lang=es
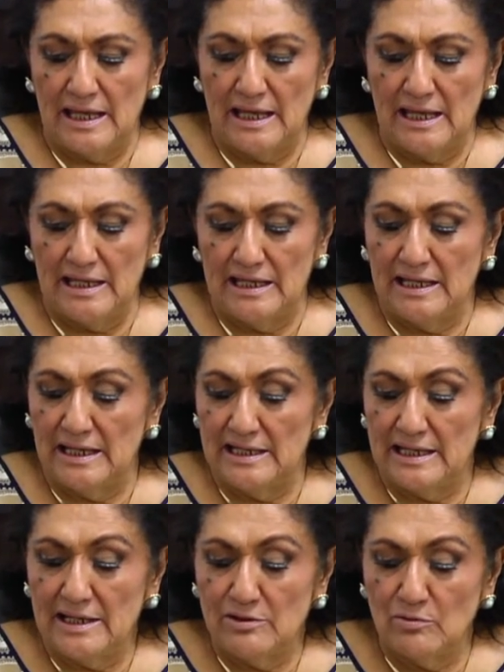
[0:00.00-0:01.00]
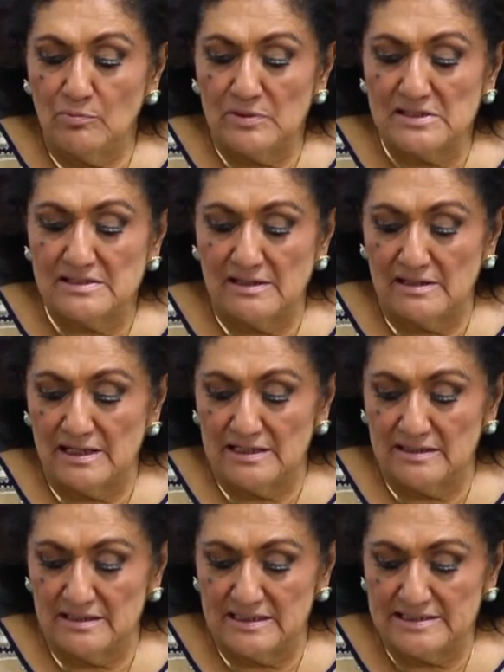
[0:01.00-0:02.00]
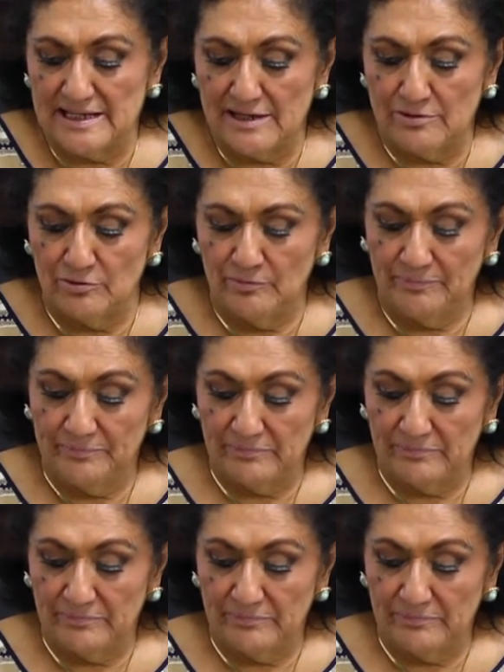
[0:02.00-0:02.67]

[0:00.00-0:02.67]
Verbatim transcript: Eh, en ello, pues le decía yo,